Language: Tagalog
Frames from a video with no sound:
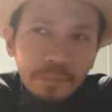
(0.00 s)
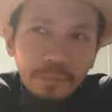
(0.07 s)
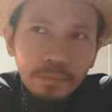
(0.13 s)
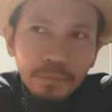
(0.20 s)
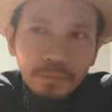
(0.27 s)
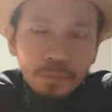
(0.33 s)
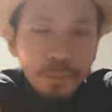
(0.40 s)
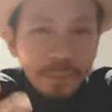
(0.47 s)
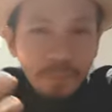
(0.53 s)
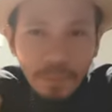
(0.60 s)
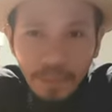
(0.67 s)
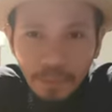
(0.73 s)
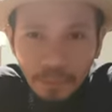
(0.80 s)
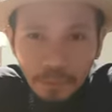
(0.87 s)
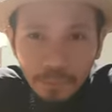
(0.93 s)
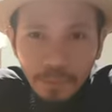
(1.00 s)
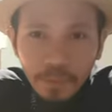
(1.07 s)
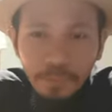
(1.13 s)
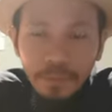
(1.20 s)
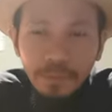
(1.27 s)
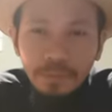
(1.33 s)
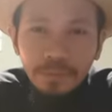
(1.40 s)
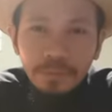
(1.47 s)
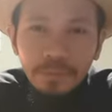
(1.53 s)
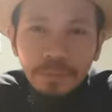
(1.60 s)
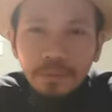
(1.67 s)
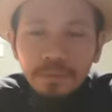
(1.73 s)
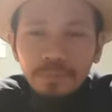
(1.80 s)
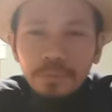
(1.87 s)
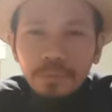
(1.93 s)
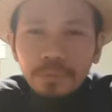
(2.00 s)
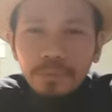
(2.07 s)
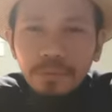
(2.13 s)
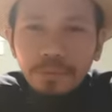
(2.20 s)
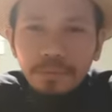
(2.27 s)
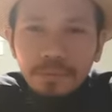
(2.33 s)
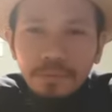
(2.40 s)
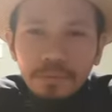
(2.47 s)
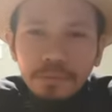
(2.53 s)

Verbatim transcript: O 12 hours bago manood, ganun po yun.